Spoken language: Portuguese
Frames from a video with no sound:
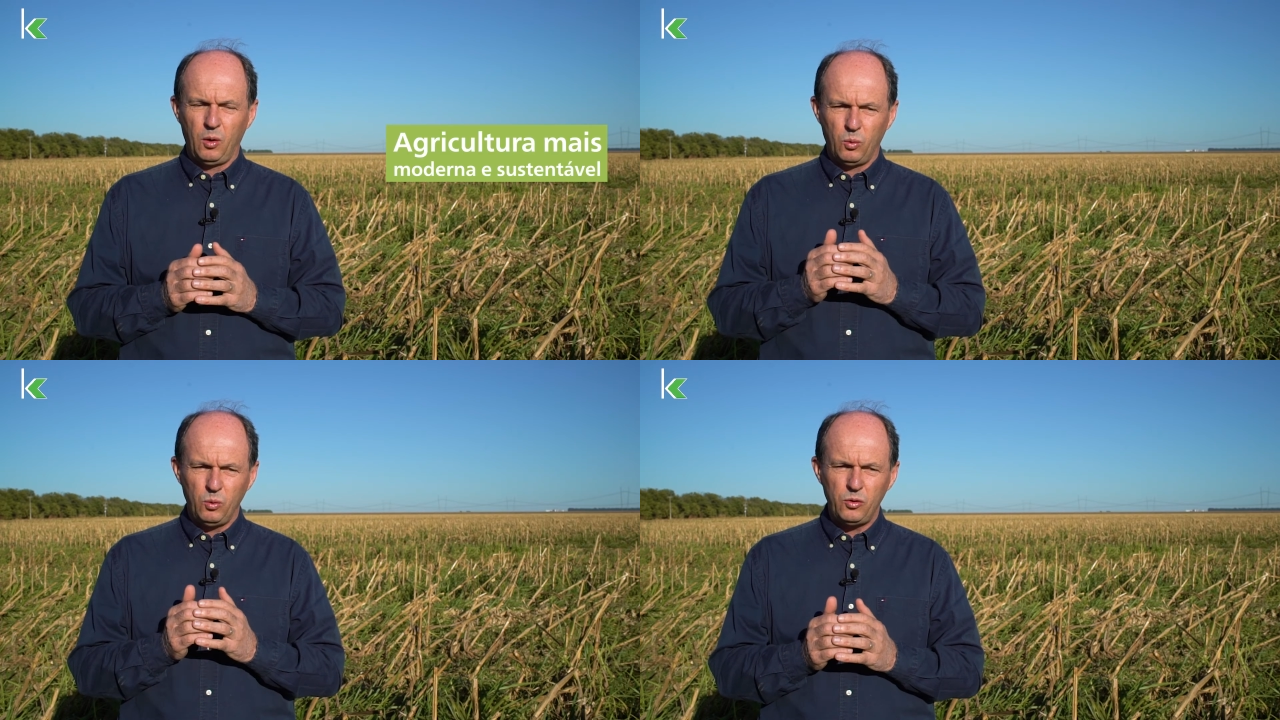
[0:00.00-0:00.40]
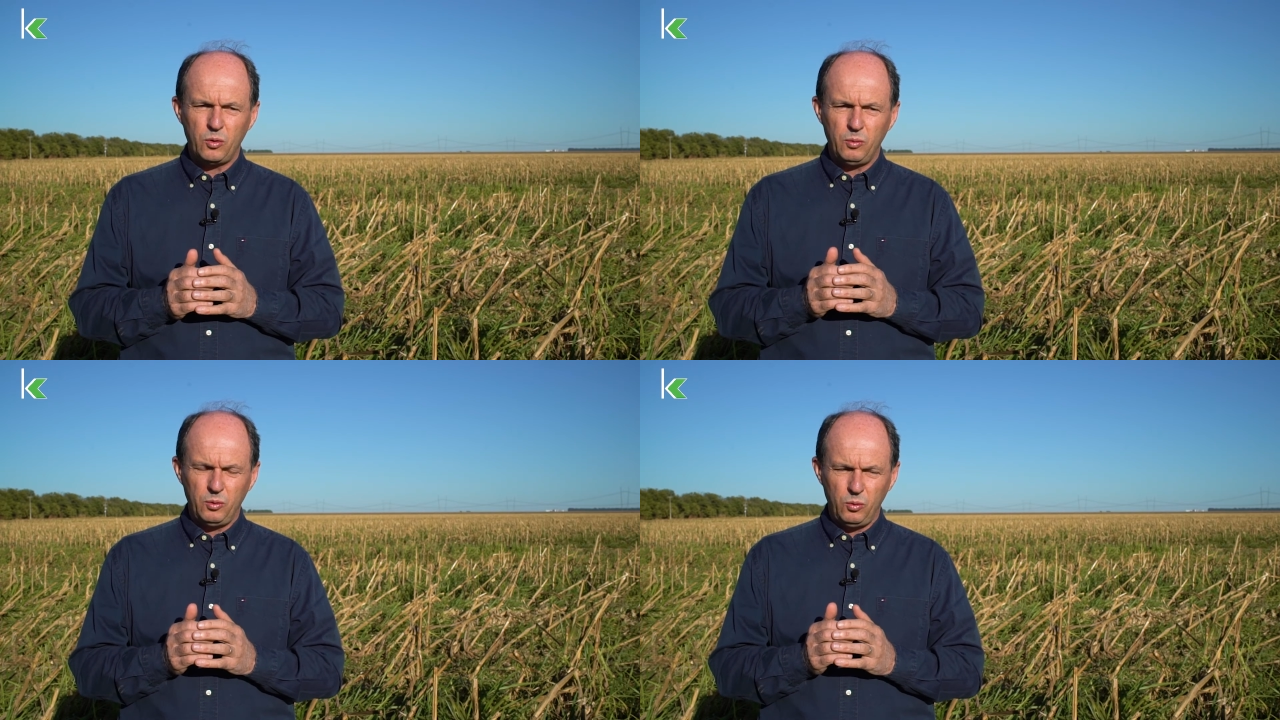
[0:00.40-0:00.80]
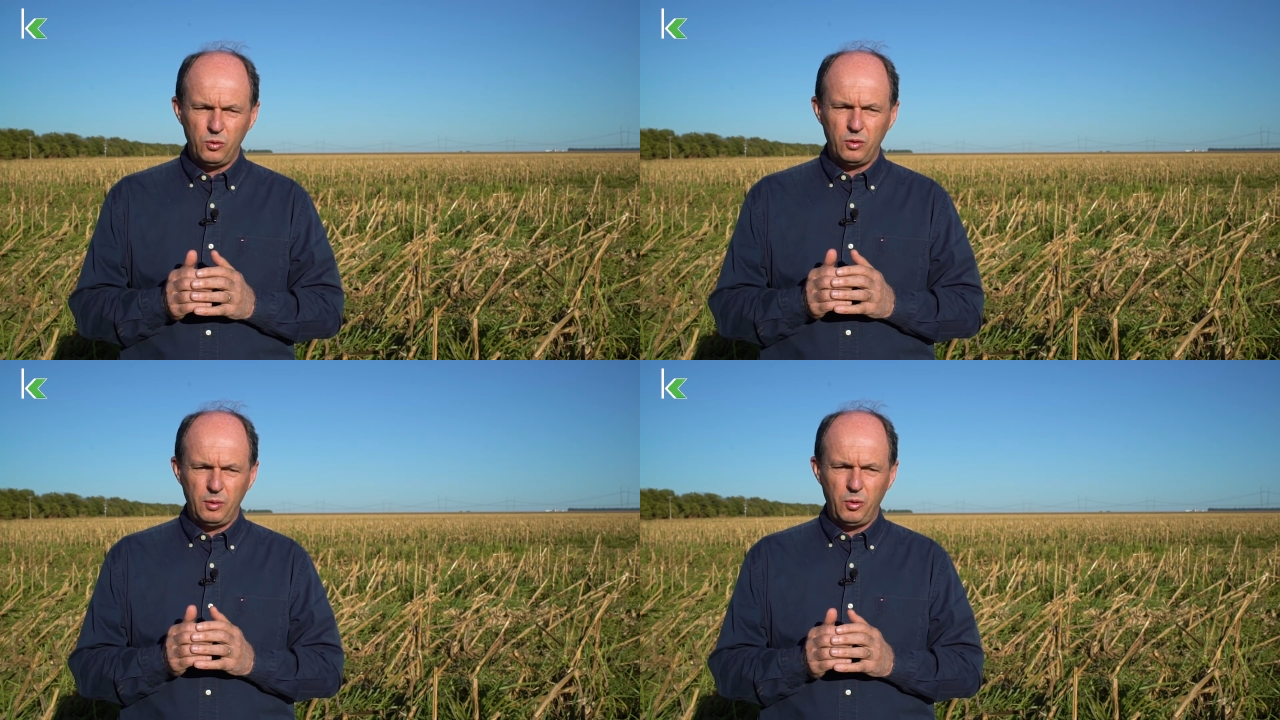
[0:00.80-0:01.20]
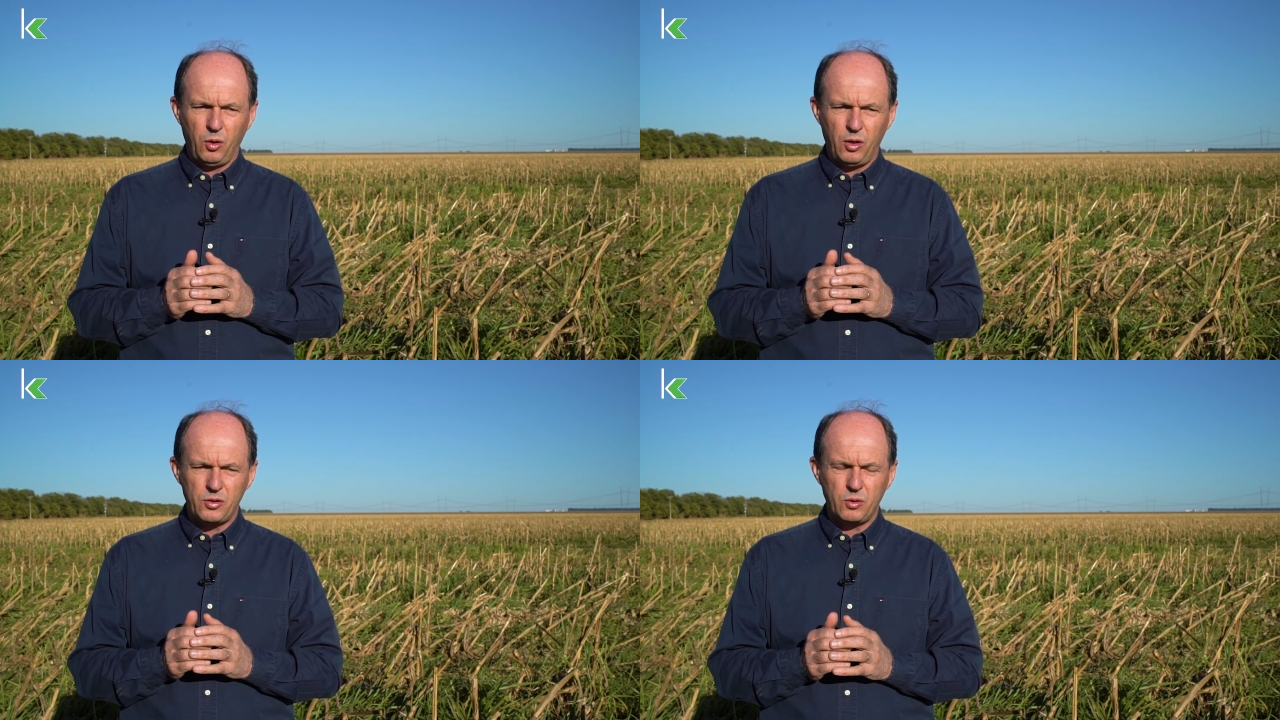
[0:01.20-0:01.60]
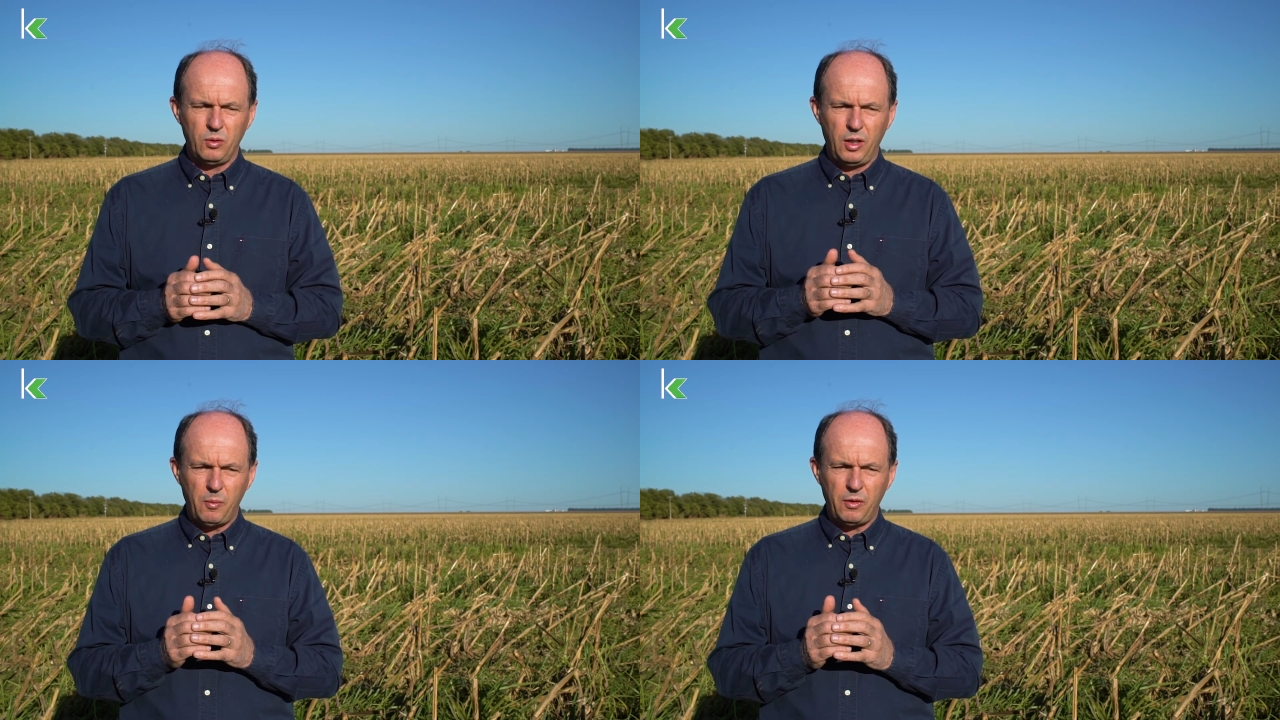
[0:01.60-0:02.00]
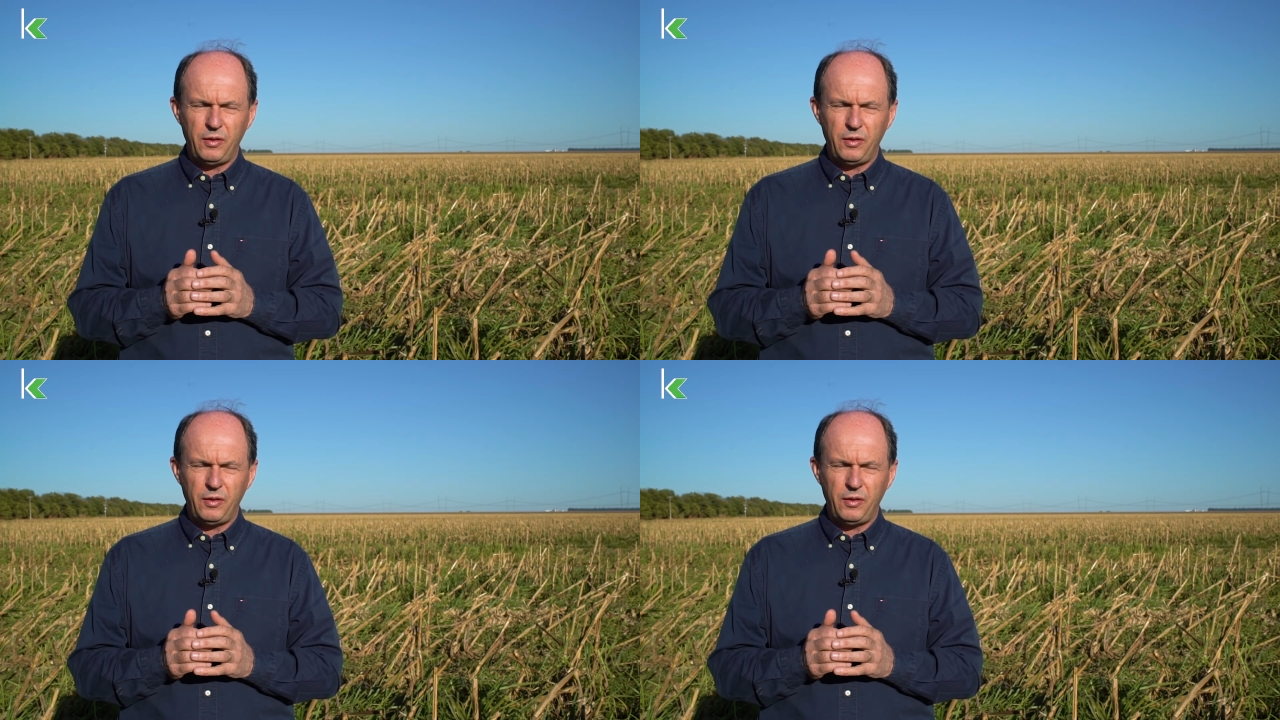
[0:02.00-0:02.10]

O uso, o uso de biológico é uma